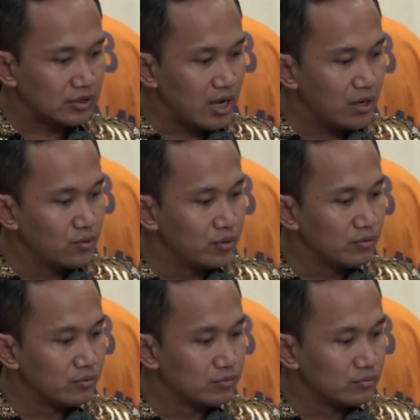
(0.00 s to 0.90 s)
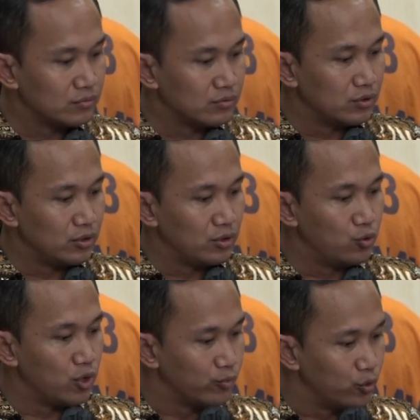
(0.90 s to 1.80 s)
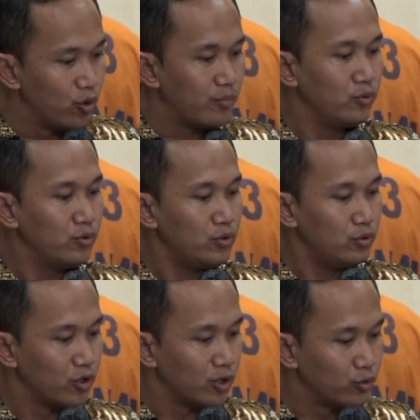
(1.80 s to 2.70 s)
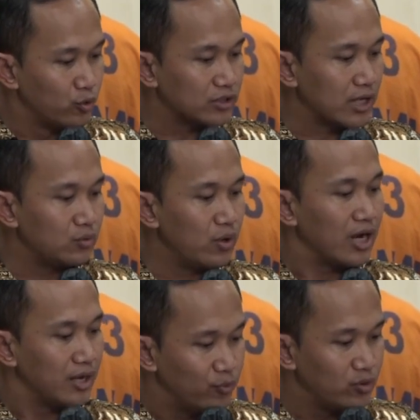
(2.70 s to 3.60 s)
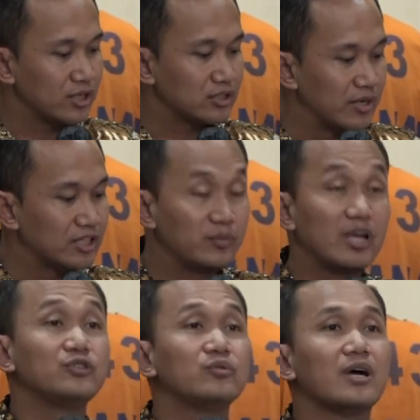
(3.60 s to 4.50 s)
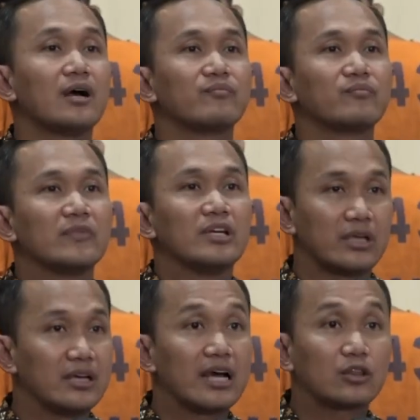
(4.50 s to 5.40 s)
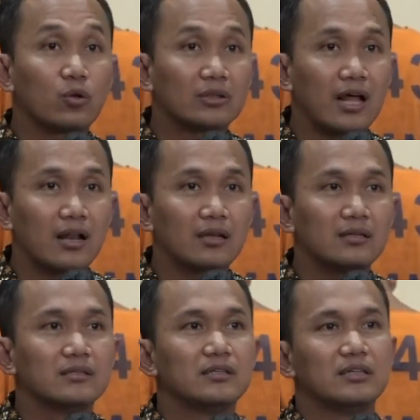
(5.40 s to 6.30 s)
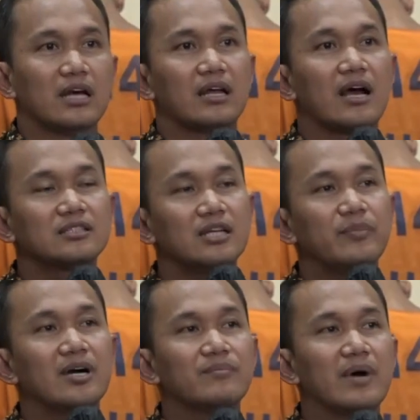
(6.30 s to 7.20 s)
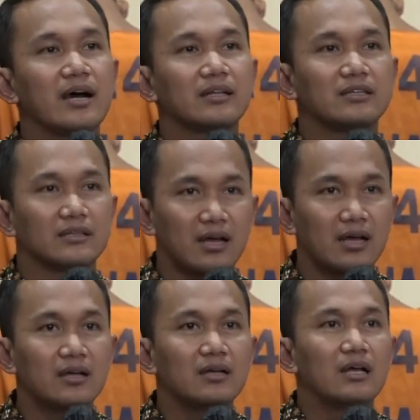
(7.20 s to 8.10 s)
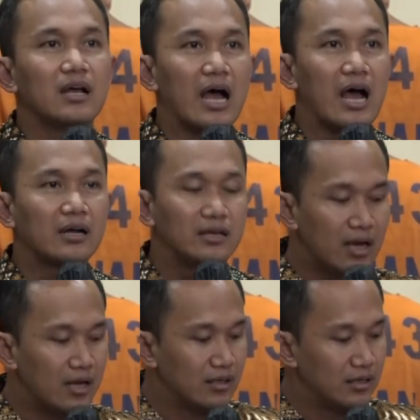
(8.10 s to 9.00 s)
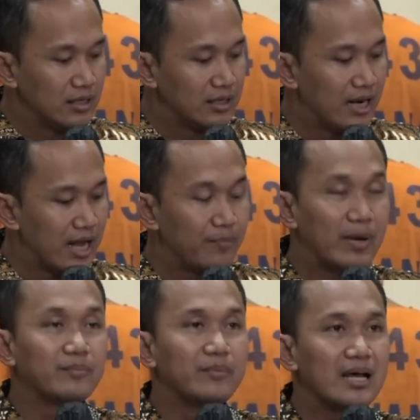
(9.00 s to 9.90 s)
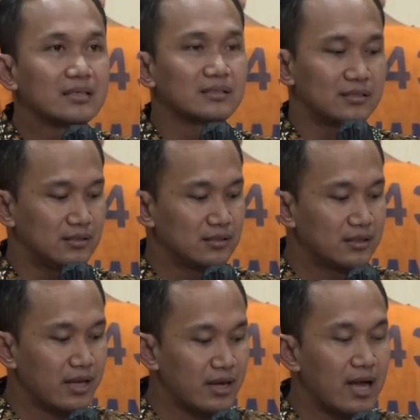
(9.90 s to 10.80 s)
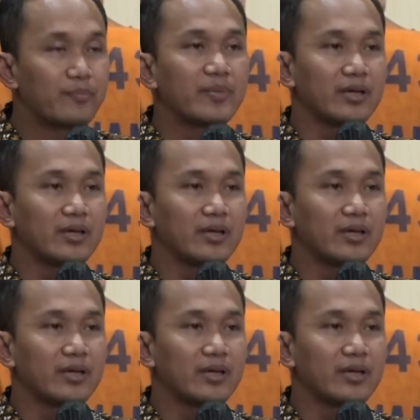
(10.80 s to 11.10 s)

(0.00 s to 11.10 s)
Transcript: tahun 2020, 2021, adapun yang 99 juga. Sehingga total dari hasil pengembangan kita ada 18 TKP